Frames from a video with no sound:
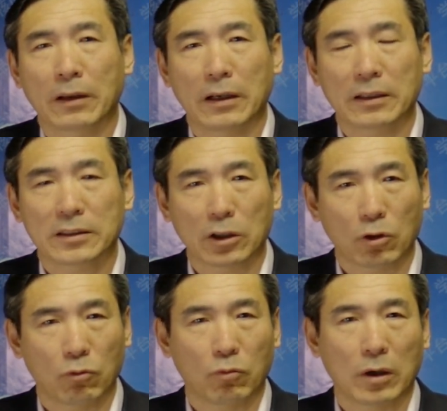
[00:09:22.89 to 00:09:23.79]
啊，三
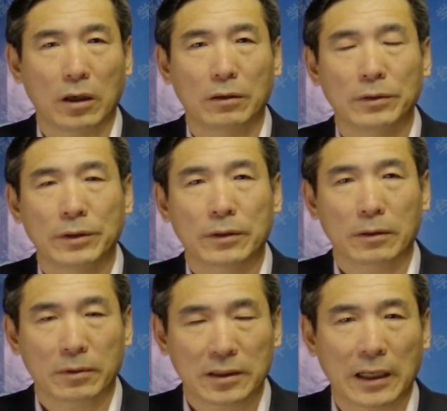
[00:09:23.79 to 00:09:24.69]
月五号，
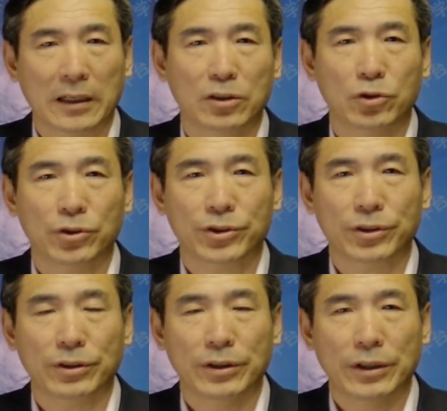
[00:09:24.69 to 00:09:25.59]
那么斯大林去世。